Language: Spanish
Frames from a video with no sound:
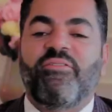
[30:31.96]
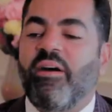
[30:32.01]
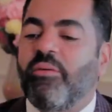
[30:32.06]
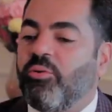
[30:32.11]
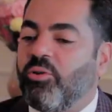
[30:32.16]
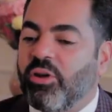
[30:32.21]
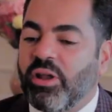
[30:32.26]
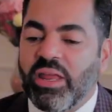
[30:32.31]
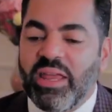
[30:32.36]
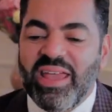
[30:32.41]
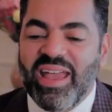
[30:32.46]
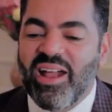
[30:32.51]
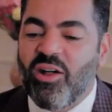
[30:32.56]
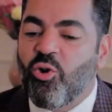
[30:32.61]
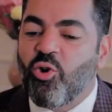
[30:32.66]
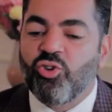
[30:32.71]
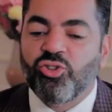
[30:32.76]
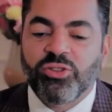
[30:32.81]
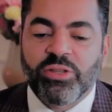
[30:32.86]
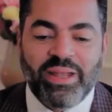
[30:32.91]
favor y en
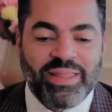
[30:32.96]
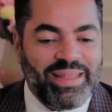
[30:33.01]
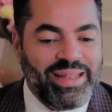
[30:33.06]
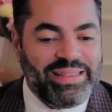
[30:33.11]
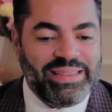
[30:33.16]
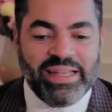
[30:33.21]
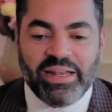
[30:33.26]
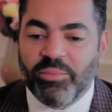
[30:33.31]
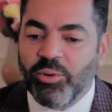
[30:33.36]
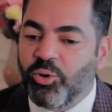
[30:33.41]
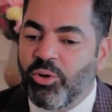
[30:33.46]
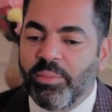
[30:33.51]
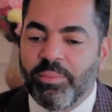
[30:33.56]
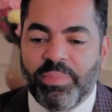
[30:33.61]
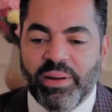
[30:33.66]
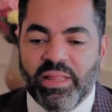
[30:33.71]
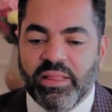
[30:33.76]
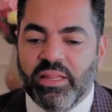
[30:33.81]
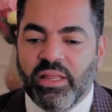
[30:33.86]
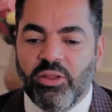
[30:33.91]
contra del término
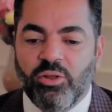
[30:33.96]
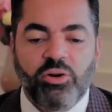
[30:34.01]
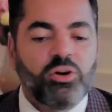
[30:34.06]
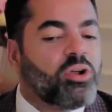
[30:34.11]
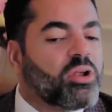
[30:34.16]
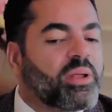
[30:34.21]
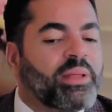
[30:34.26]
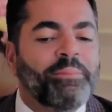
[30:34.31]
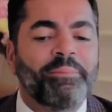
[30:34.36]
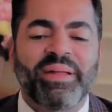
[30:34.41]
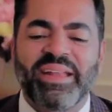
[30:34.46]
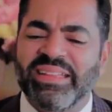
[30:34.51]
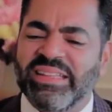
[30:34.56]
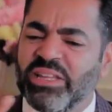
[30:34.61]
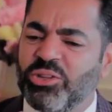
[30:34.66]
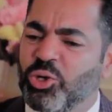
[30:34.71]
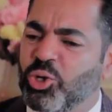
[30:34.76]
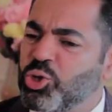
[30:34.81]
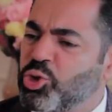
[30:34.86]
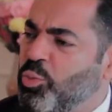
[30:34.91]
emprendedor,
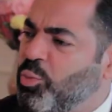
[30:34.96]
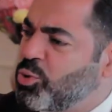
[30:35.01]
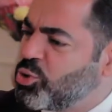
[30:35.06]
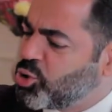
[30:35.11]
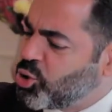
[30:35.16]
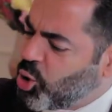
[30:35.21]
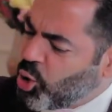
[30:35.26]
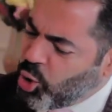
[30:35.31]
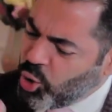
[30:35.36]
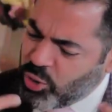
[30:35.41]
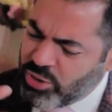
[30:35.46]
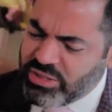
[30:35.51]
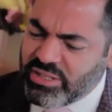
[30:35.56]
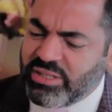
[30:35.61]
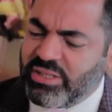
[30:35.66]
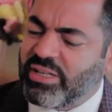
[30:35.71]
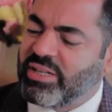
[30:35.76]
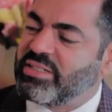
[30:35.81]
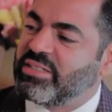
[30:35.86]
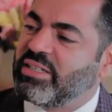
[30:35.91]
emprendedor somos todos,
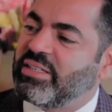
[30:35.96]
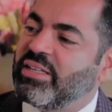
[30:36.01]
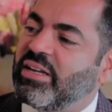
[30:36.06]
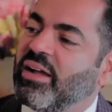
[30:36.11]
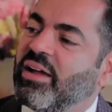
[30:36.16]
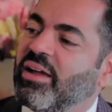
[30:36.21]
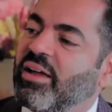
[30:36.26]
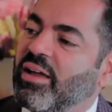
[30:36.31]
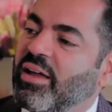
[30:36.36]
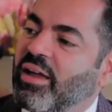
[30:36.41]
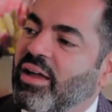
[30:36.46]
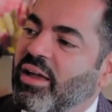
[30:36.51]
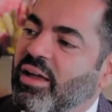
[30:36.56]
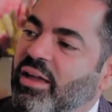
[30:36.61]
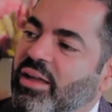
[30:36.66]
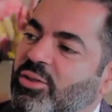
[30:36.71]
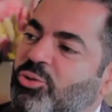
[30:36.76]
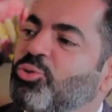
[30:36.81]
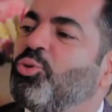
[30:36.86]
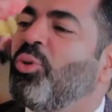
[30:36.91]
etcétera, etcétera.
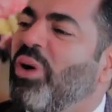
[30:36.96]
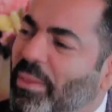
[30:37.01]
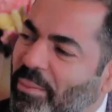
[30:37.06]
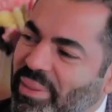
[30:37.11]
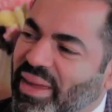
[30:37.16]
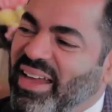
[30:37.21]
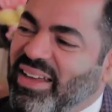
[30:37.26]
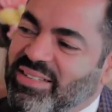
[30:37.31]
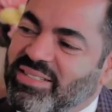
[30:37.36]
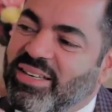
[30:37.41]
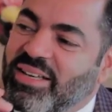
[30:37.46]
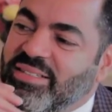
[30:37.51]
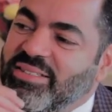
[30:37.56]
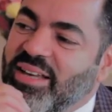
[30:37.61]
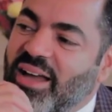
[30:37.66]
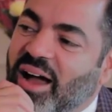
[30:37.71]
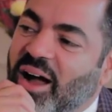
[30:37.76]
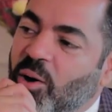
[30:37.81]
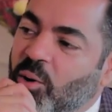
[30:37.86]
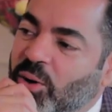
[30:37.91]
¿Tú qué piensas
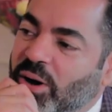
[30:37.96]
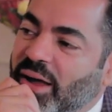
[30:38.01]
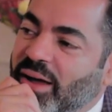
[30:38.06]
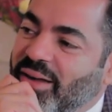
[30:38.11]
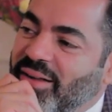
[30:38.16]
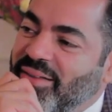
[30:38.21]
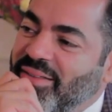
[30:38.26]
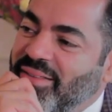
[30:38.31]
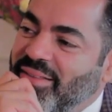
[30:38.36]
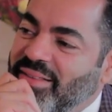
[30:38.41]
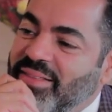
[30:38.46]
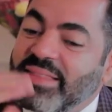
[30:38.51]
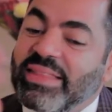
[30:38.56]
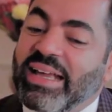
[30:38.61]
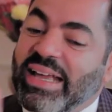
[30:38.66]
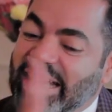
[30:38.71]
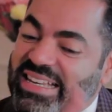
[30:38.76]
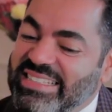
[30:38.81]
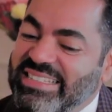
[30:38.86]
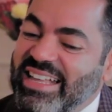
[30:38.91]
ahora?
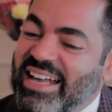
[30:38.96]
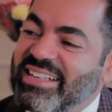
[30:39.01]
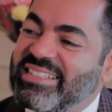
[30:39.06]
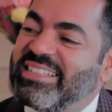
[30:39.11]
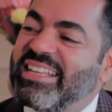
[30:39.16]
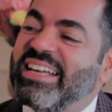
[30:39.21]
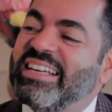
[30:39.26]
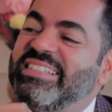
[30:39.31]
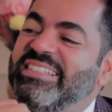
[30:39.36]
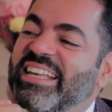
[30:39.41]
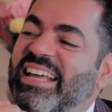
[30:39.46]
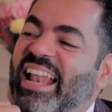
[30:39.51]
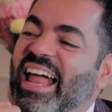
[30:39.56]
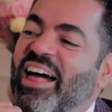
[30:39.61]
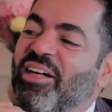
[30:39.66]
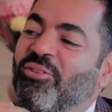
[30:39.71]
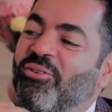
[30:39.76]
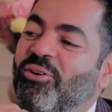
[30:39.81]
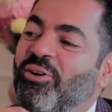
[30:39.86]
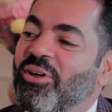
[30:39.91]
Que estás de este
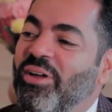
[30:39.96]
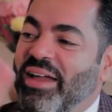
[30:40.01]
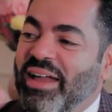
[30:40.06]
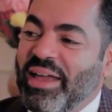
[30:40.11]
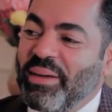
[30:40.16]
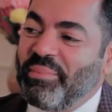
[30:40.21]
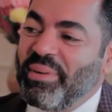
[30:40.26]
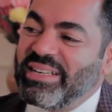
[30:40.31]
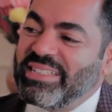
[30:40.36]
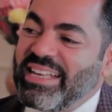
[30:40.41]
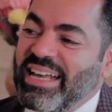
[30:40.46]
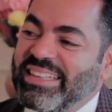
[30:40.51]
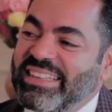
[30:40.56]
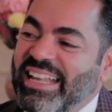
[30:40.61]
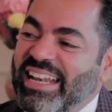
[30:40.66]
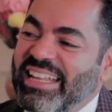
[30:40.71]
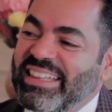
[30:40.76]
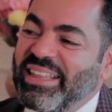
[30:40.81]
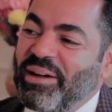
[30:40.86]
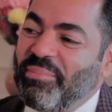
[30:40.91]
lado, que
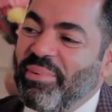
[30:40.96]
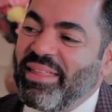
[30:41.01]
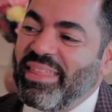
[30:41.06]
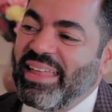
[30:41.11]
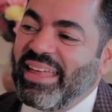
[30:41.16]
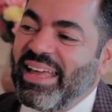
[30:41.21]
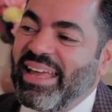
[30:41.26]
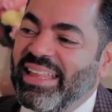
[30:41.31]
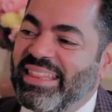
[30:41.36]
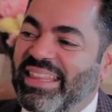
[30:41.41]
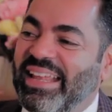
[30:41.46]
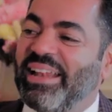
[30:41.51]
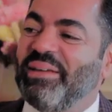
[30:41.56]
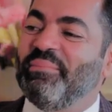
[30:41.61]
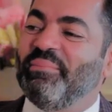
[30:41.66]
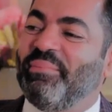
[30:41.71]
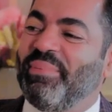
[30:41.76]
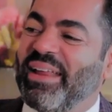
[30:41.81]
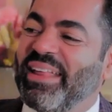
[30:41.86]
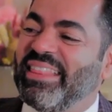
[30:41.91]
pasaste la etapa de, la
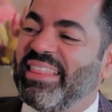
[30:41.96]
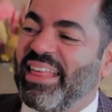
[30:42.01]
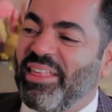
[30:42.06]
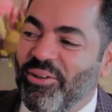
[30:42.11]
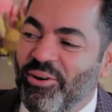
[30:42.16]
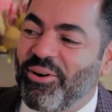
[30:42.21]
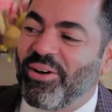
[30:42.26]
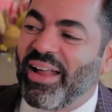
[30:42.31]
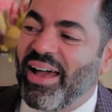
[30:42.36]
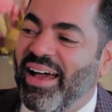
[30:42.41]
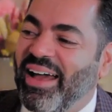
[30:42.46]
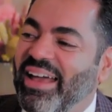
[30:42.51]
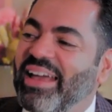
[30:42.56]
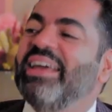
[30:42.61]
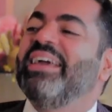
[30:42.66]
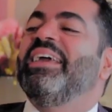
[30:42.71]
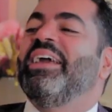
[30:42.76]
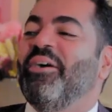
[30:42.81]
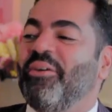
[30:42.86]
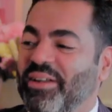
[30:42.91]
emprendedora
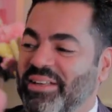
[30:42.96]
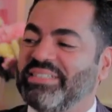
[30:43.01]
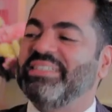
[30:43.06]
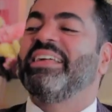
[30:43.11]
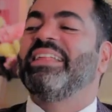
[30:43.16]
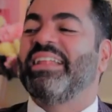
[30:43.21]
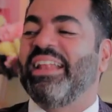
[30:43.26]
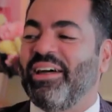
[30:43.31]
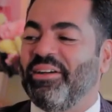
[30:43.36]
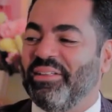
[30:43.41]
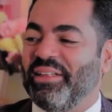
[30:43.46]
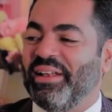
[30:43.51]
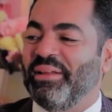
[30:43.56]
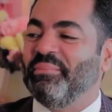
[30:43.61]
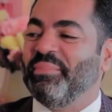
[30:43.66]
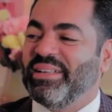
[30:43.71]
y ahora estás del lado del